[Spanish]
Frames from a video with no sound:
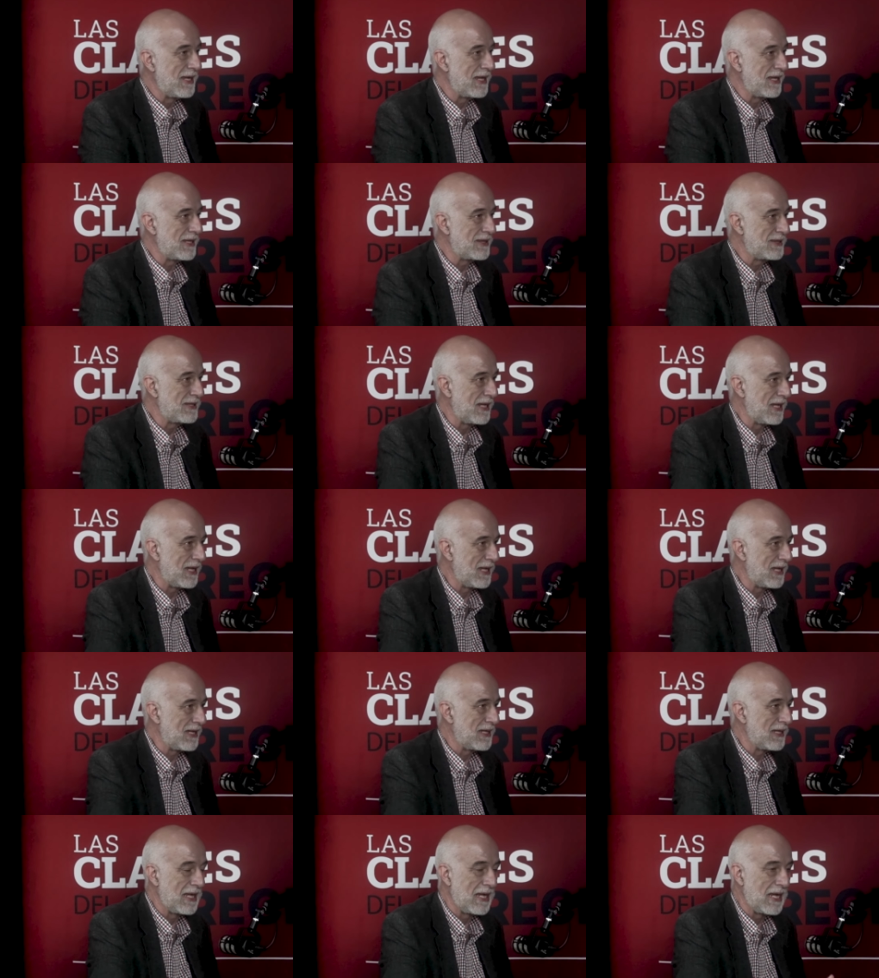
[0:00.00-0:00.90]

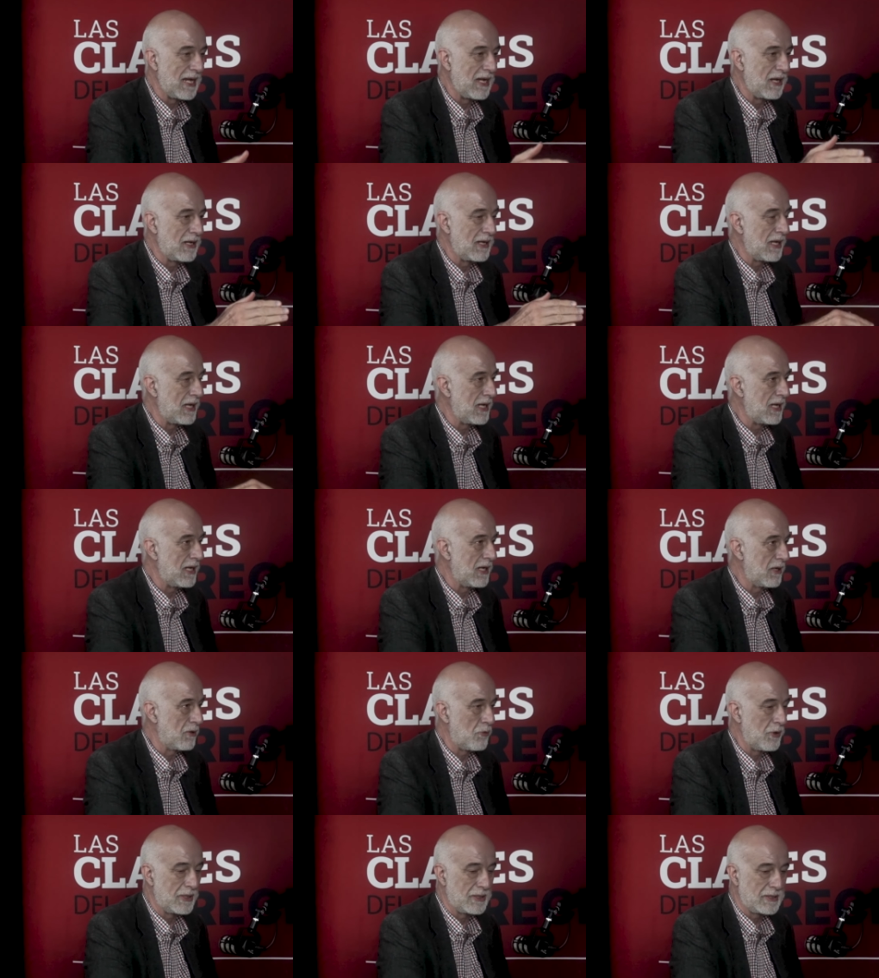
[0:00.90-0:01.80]
este, el, el
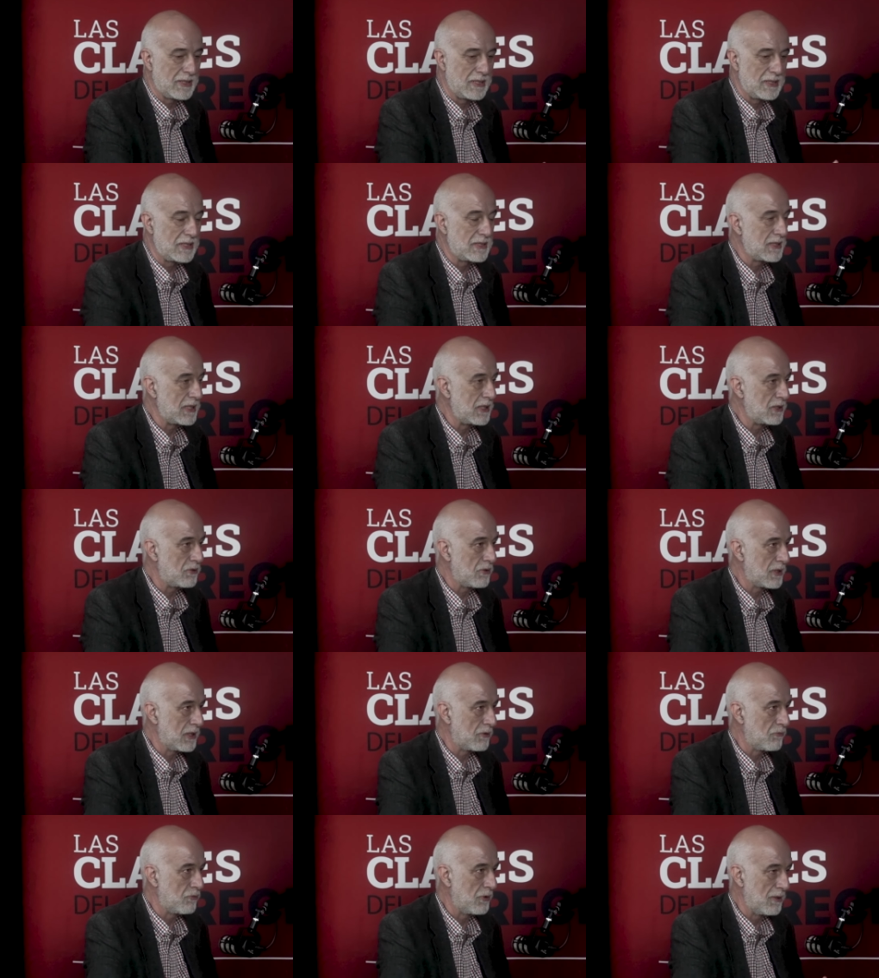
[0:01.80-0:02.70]
juez de distrito
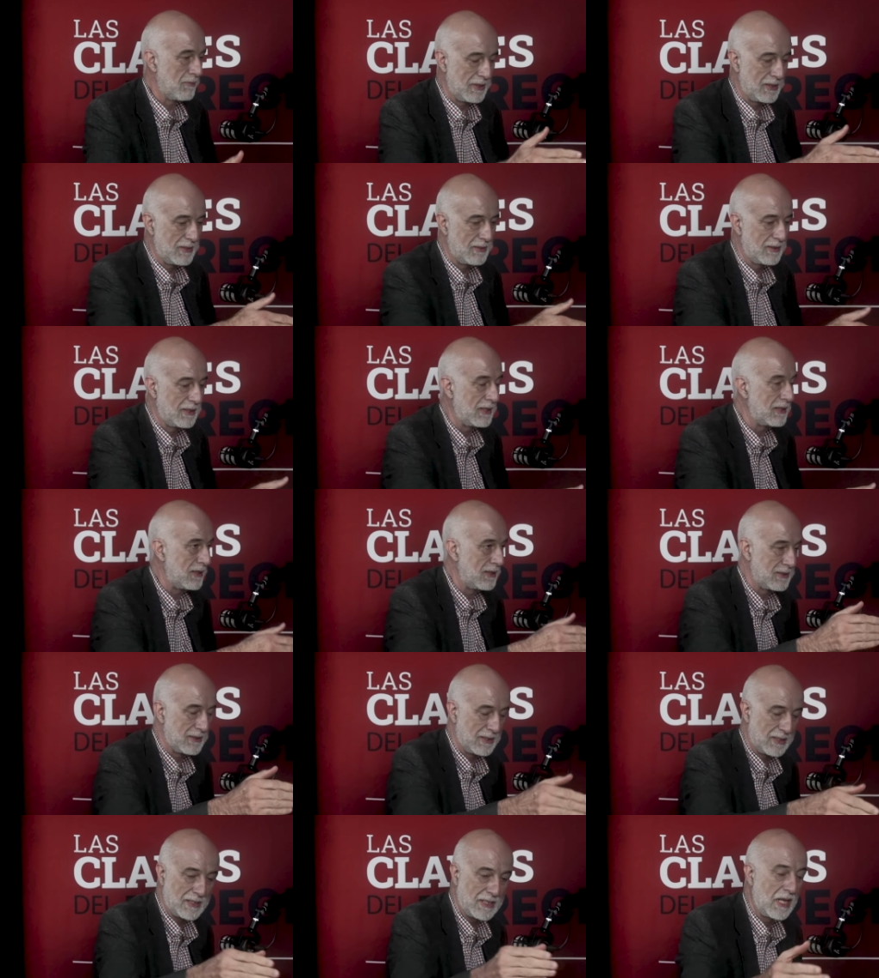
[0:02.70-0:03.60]
resuelve y
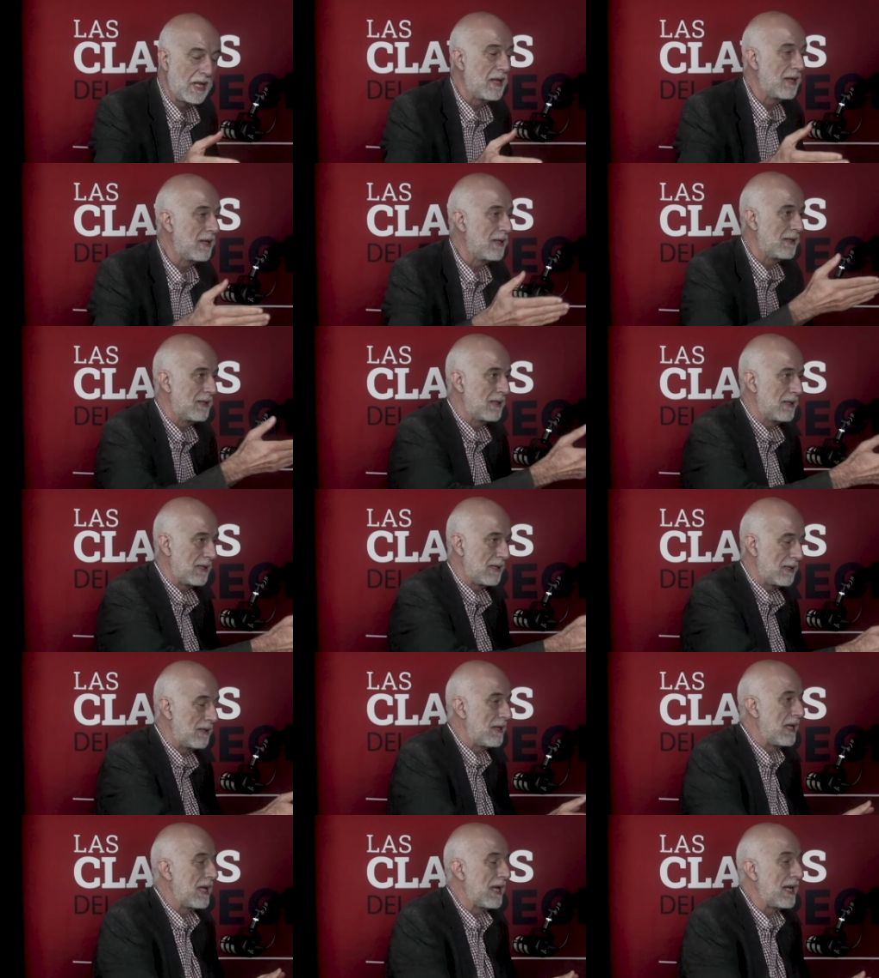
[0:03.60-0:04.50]
dice,
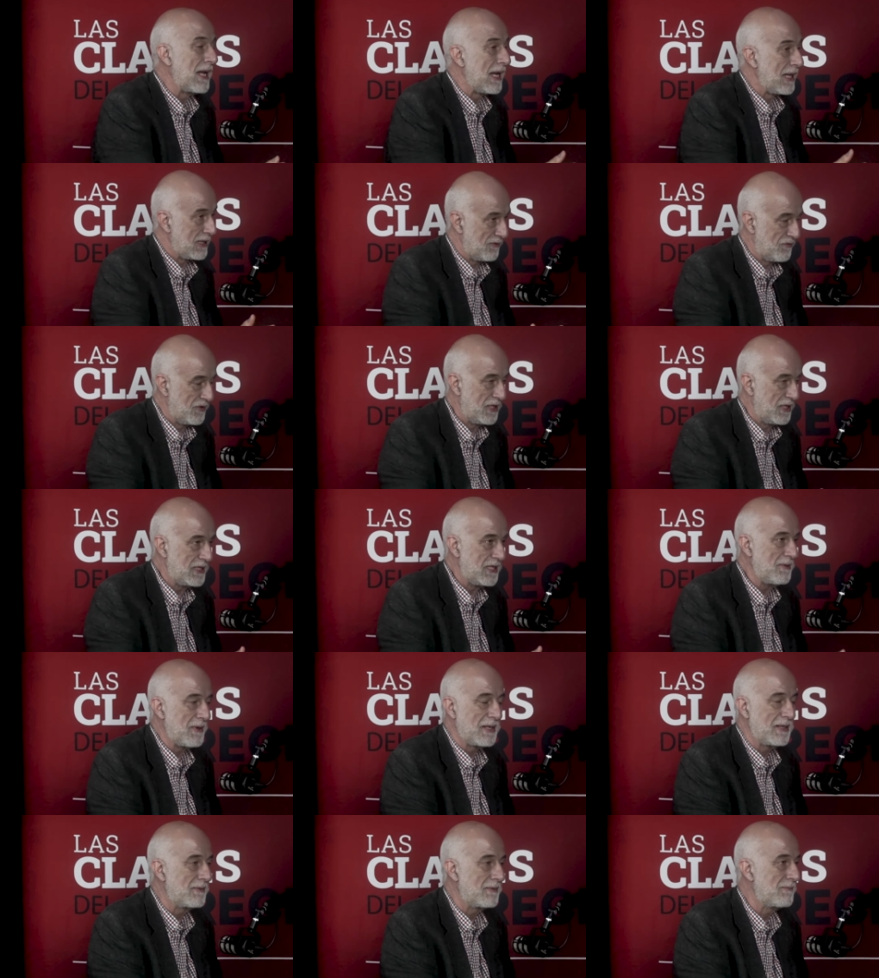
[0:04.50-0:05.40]
en la
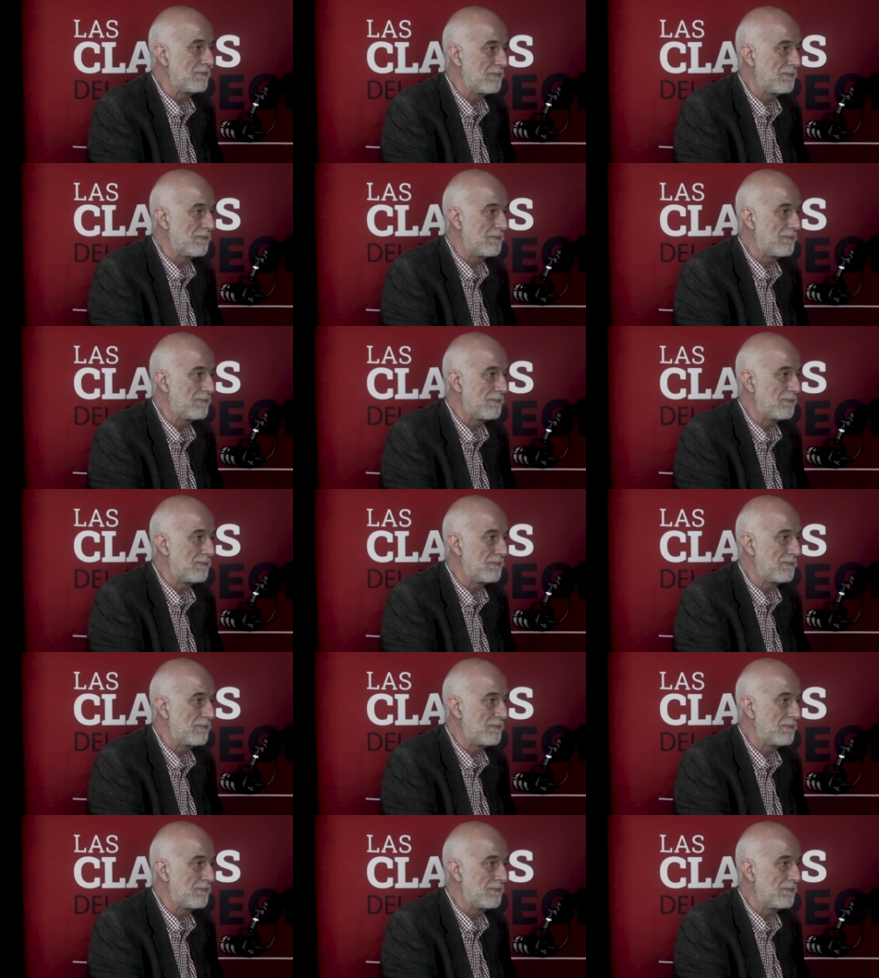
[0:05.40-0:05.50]
definitiva,